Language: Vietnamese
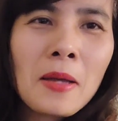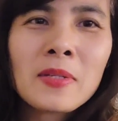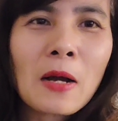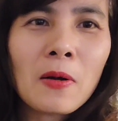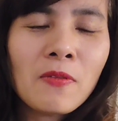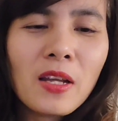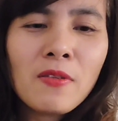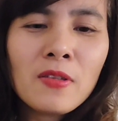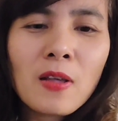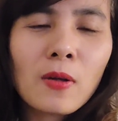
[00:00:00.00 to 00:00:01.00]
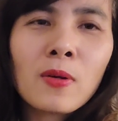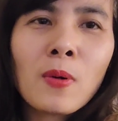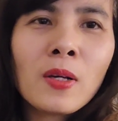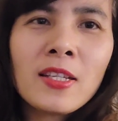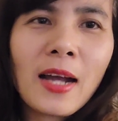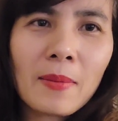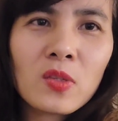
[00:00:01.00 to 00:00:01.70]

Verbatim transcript: em chả có phấn son không có cái gì cả